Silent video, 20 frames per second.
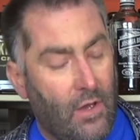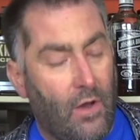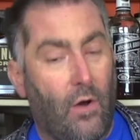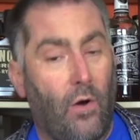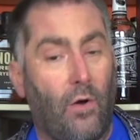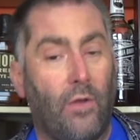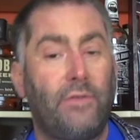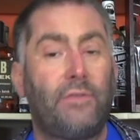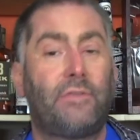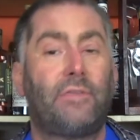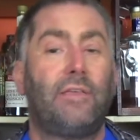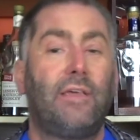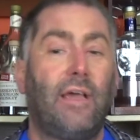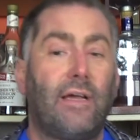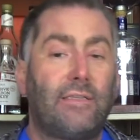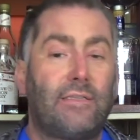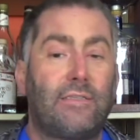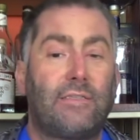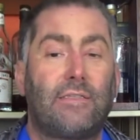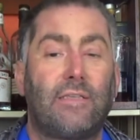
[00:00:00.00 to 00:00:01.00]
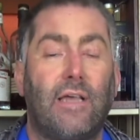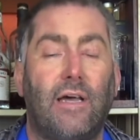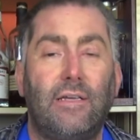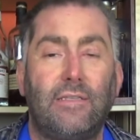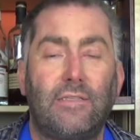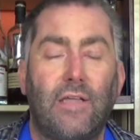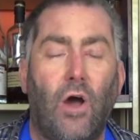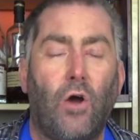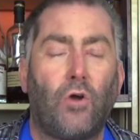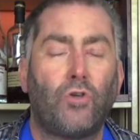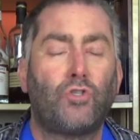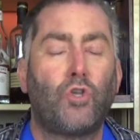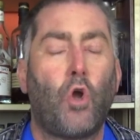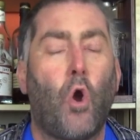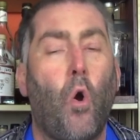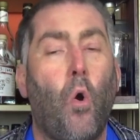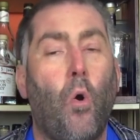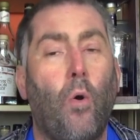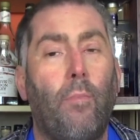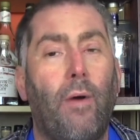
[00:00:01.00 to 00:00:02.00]
Und jetzt seit
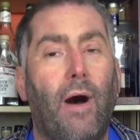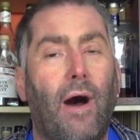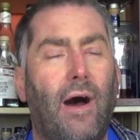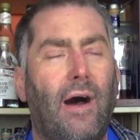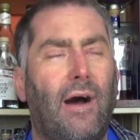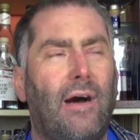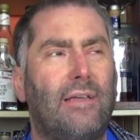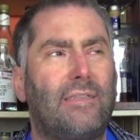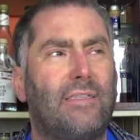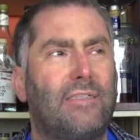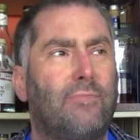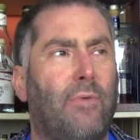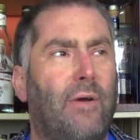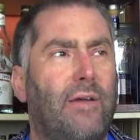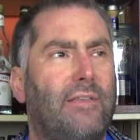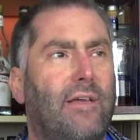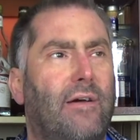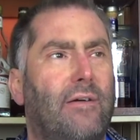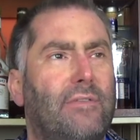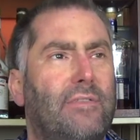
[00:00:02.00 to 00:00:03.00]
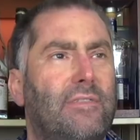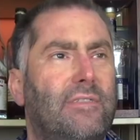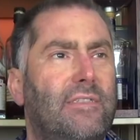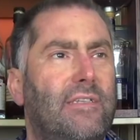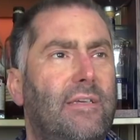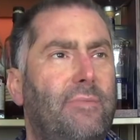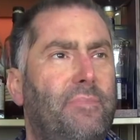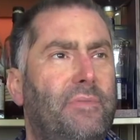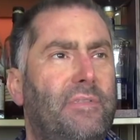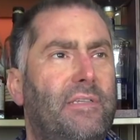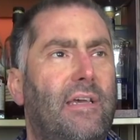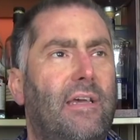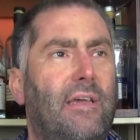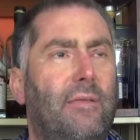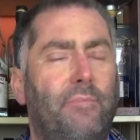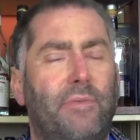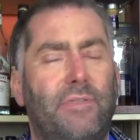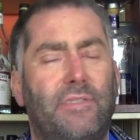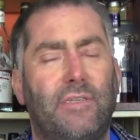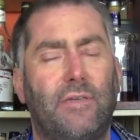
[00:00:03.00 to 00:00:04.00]
Oktober
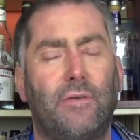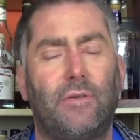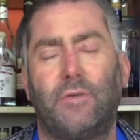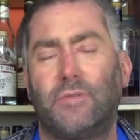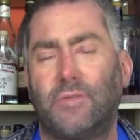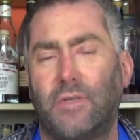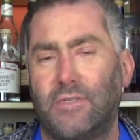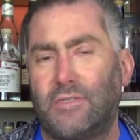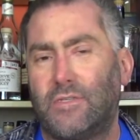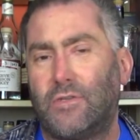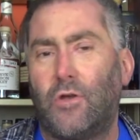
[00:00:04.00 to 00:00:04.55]
2017 bzw.